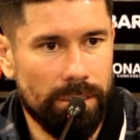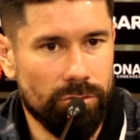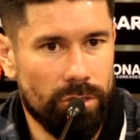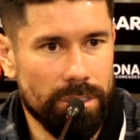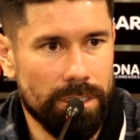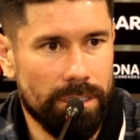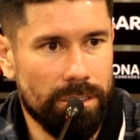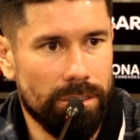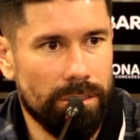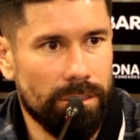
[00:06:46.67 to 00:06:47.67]
nós
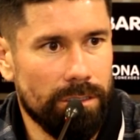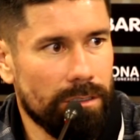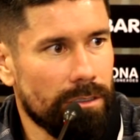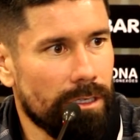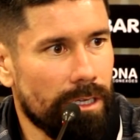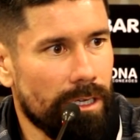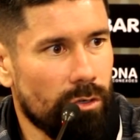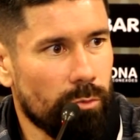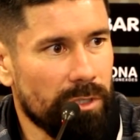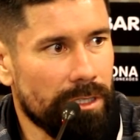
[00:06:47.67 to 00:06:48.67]
aqui é,
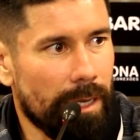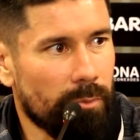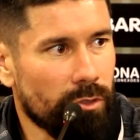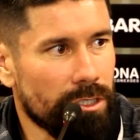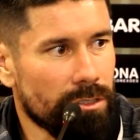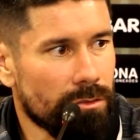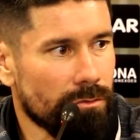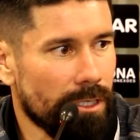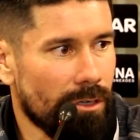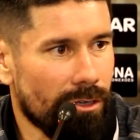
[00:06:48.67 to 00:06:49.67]
optar por isso,
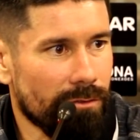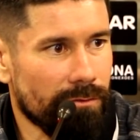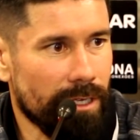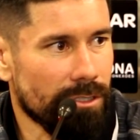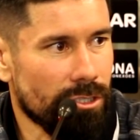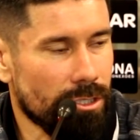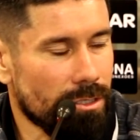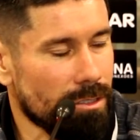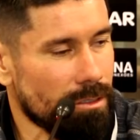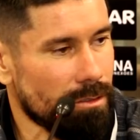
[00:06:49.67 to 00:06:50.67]
né, ao invés
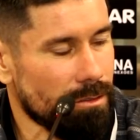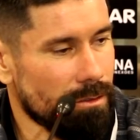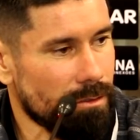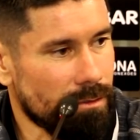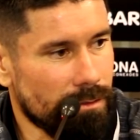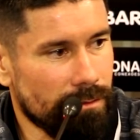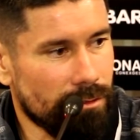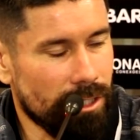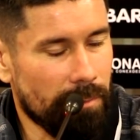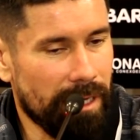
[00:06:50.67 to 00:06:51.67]
de,
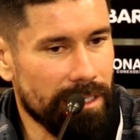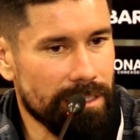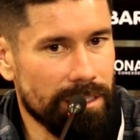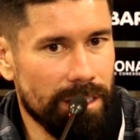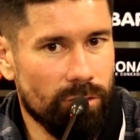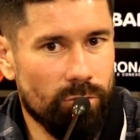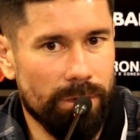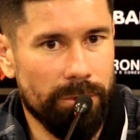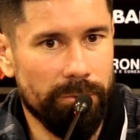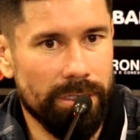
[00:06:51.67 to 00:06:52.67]
de aparecer alguma
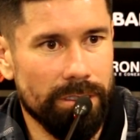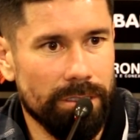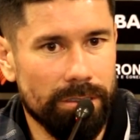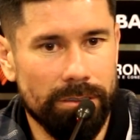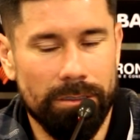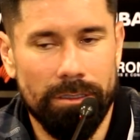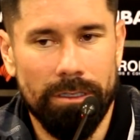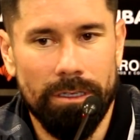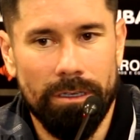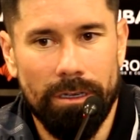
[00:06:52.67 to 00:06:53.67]
primeira
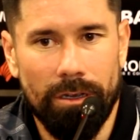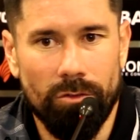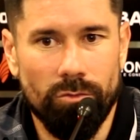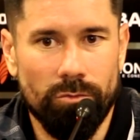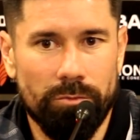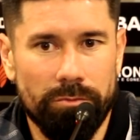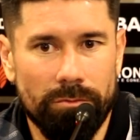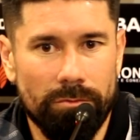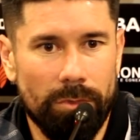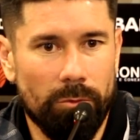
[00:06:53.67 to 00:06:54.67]
algum,
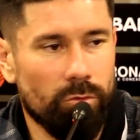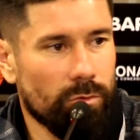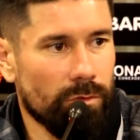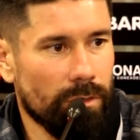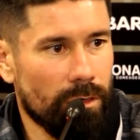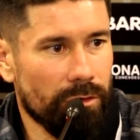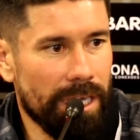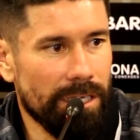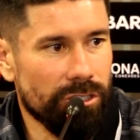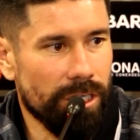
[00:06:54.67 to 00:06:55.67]
algum
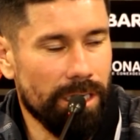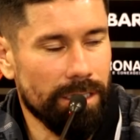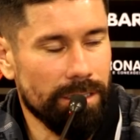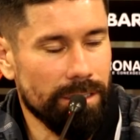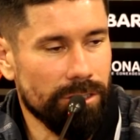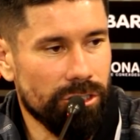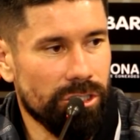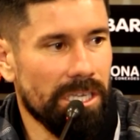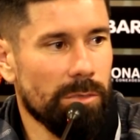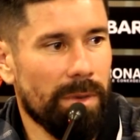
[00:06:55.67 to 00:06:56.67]
alguém já e a gente
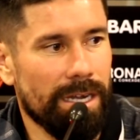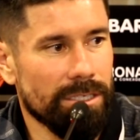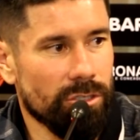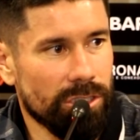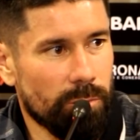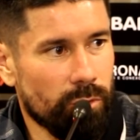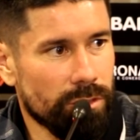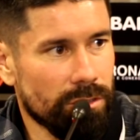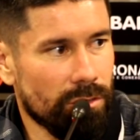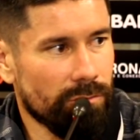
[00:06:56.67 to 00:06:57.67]
ter que parar só
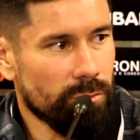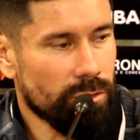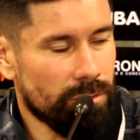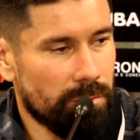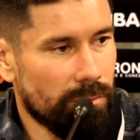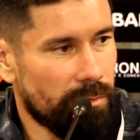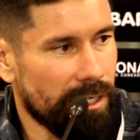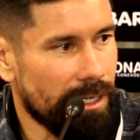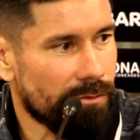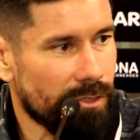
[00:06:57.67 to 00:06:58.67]
depois. Então vamos
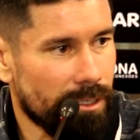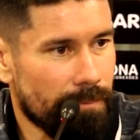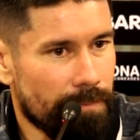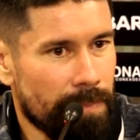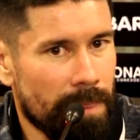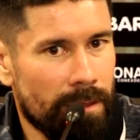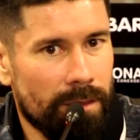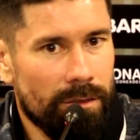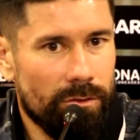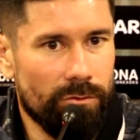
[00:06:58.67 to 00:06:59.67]
precaver.
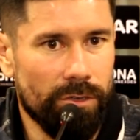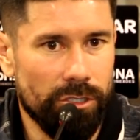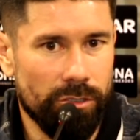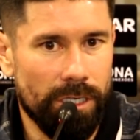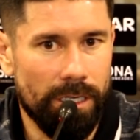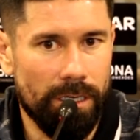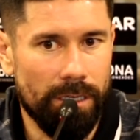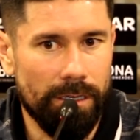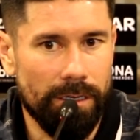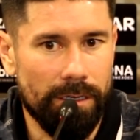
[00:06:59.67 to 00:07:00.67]
Eu vejo que
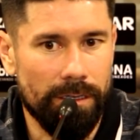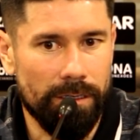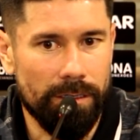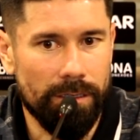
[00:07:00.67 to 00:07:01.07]
é,